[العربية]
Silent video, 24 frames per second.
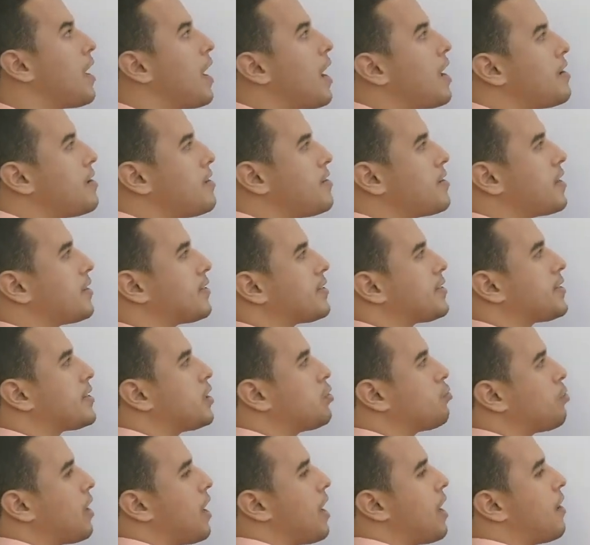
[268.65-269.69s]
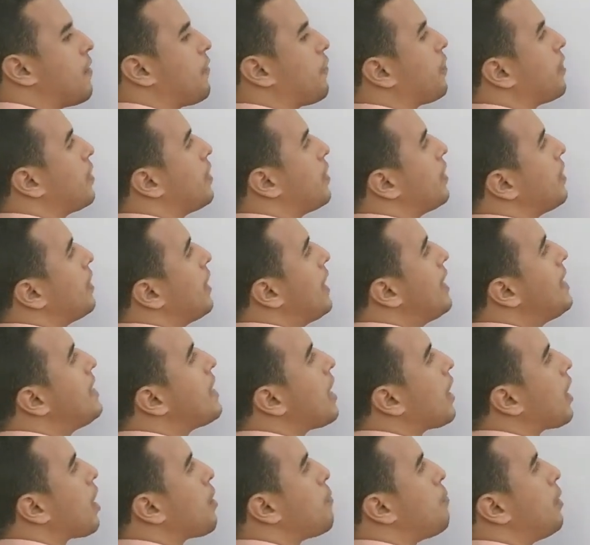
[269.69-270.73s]
ان السي دو اف
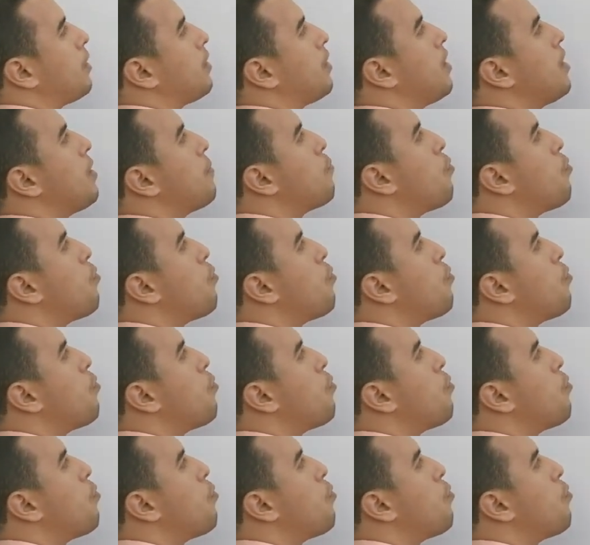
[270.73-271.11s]
يقبل